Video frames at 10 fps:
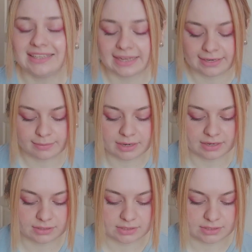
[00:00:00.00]
Kendi
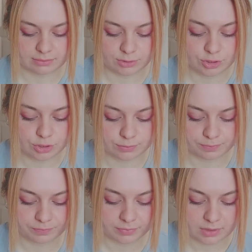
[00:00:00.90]
markasıymış.
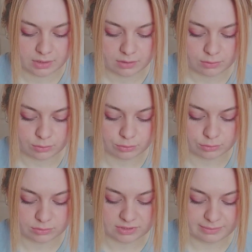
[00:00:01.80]

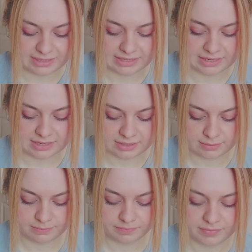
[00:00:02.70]
Onun rimelini
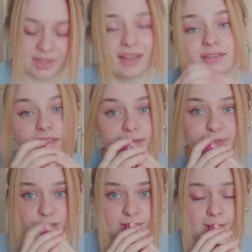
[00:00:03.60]
aldım. Yani
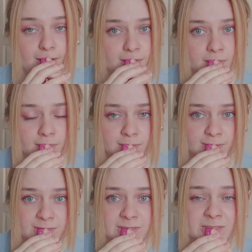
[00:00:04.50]
denemek için.
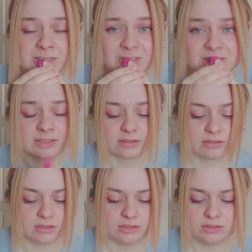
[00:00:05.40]

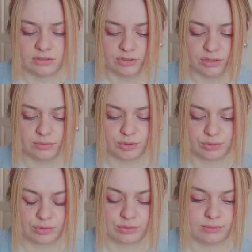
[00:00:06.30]
Ay
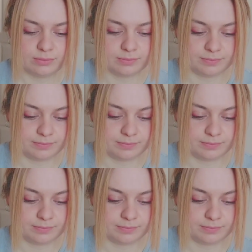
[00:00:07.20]
açamıyorum.